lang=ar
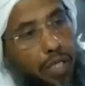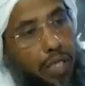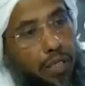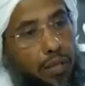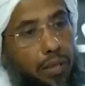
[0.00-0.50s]

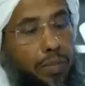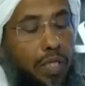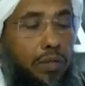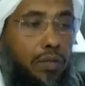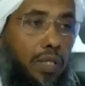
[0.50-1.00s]
الله
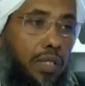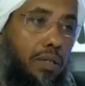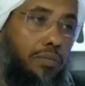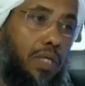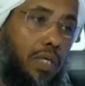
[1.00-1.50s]
الرحمن
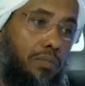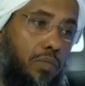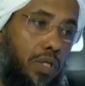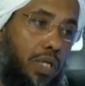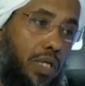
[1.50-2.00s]
الرحيم
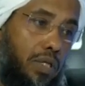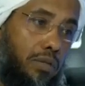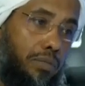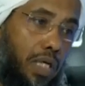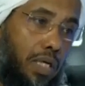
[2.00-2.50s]
الحمد لله
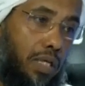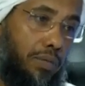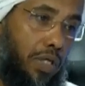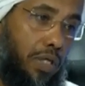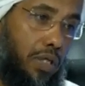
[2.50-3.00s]
رب
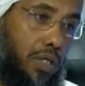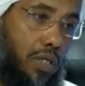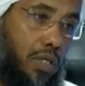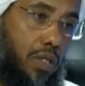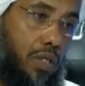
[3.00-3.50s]
العالمين
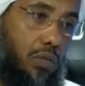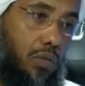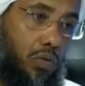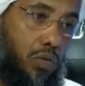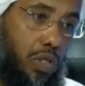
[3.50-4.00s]

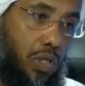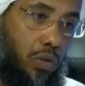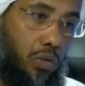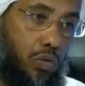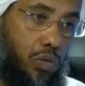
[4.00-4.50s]

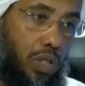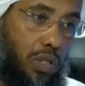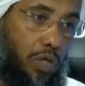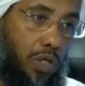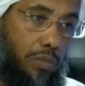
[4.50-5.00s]
وأصلي
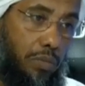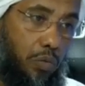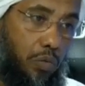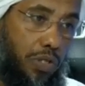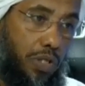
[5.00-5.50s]
وأسلم على
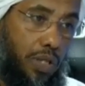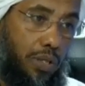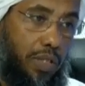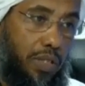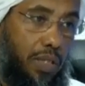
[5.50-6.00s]
المبعوث
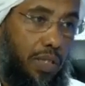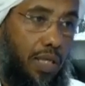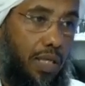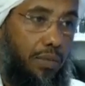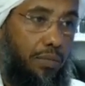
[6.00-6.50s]
رحمة
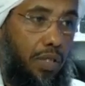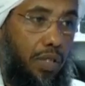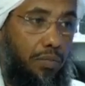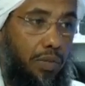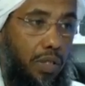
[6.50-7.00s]

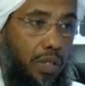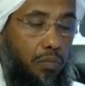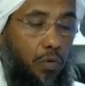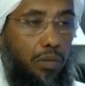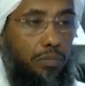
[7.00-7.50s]
للعالمين نبينا
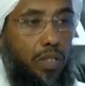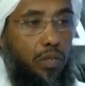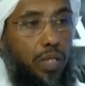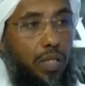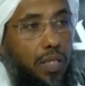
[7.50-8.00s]

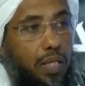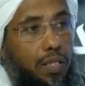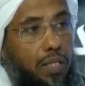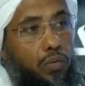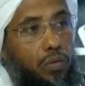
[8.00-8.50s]
محمد وعلى
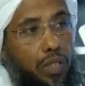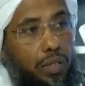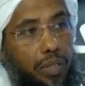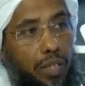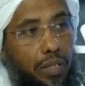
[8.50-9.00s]
آله
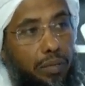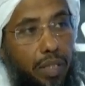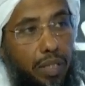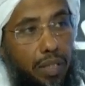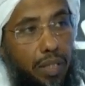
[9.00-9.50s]
وصحبه
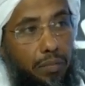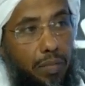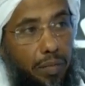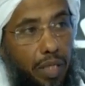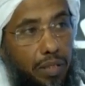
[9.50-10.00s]
أجمعين
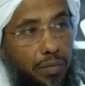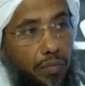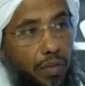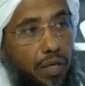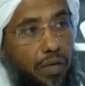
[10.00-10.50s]
أما بعد
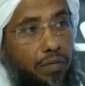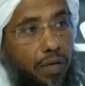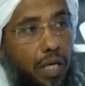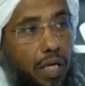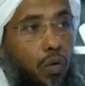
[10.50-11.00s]

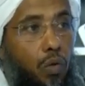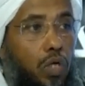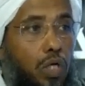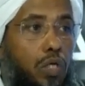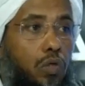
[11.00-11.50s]

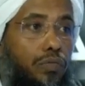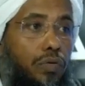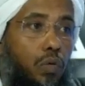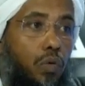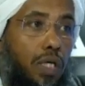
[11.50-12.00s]
فالحرية في
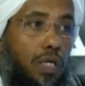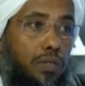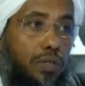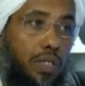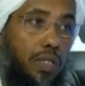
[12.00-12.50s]
اللغة
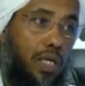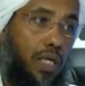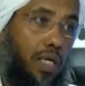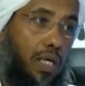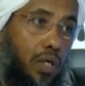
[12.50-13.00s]
ضد
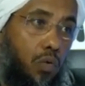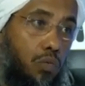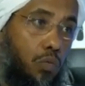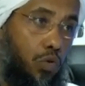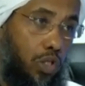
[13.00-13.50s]

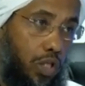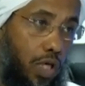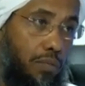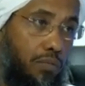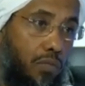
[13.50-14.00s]
العبودية